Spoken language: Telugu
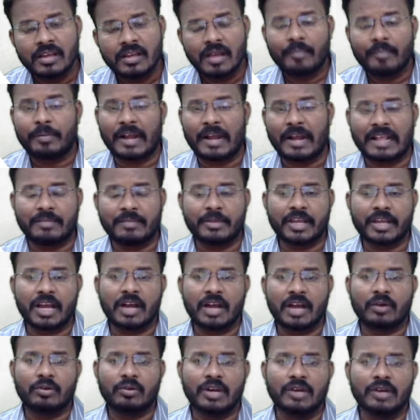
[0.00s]
ప్రాథమిక
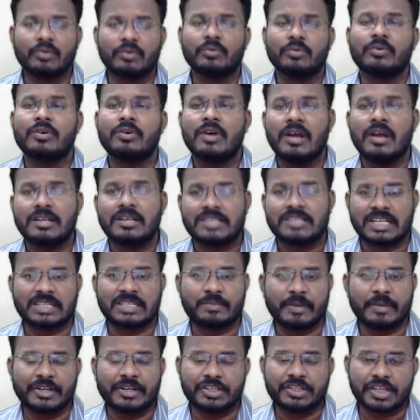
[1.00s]
హక్కులను
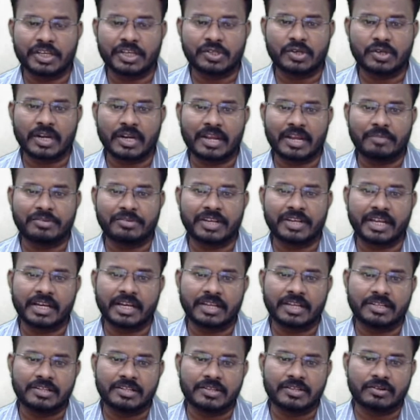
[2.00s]
సస్పెండ్ చేయొచ్చు అనే అంశాన్ని
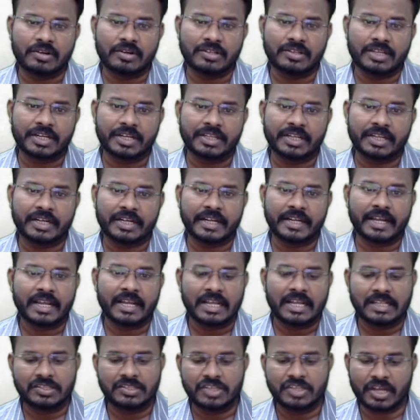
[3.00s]
ఎక్కడి నుంచి తీసుకోవడం జరిగిందంటే
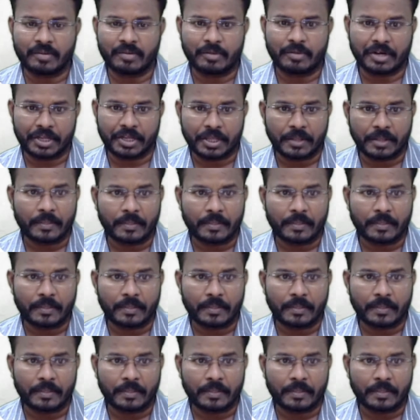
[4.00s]
జర్మనీ